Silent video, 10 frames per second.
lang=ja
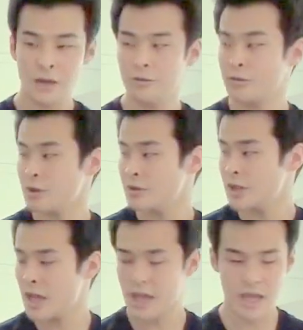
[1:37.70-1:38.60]
用途にお
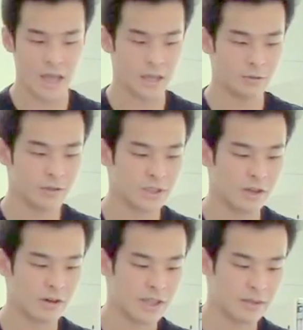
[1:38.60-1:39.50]
いて、え広く
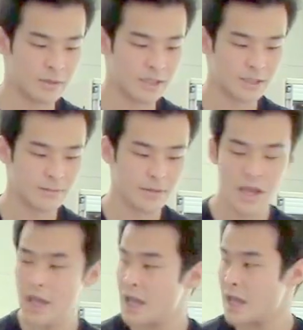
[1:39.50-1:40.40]
使われています。
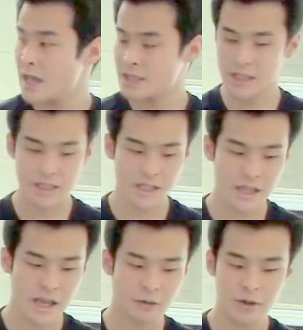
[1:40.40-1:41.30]
えしか
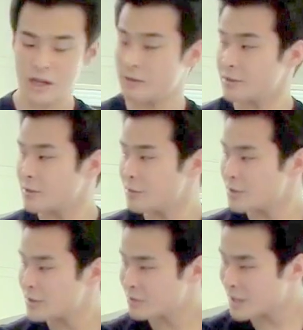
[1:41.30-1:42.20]
し、えこれら
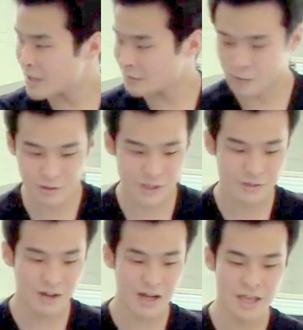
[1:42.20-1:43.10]
の人手での構
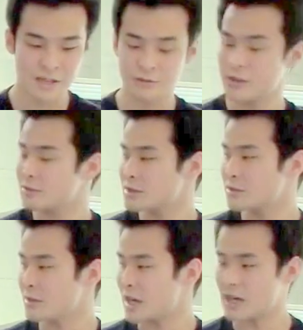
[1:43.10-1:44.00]
築は非常に
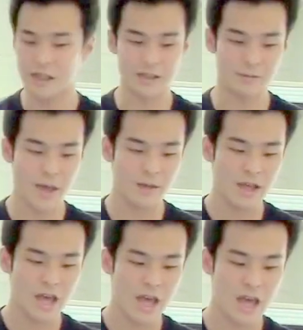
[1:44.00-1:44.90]
コストがかかるため、
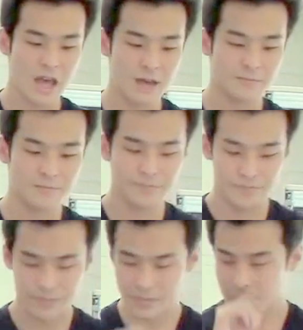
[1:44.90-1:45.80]
え
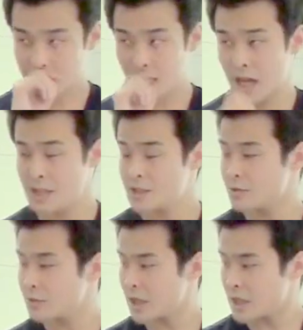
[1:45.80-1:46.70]
半
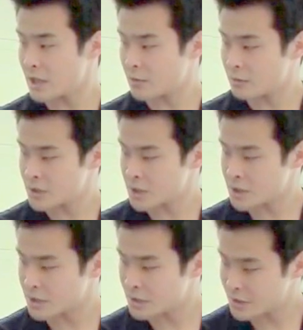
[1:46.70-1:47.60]
自動的に構
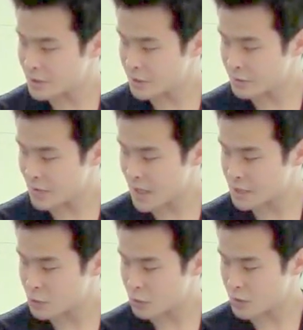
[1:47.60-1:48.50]
築するような
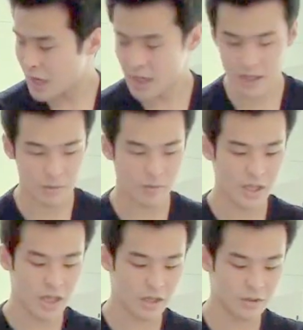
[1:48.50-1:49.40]
手法が今ま
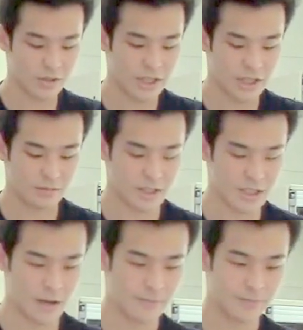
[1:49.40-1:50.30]
で研究されてきま
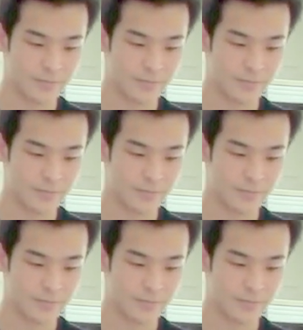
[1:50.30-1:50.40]
した。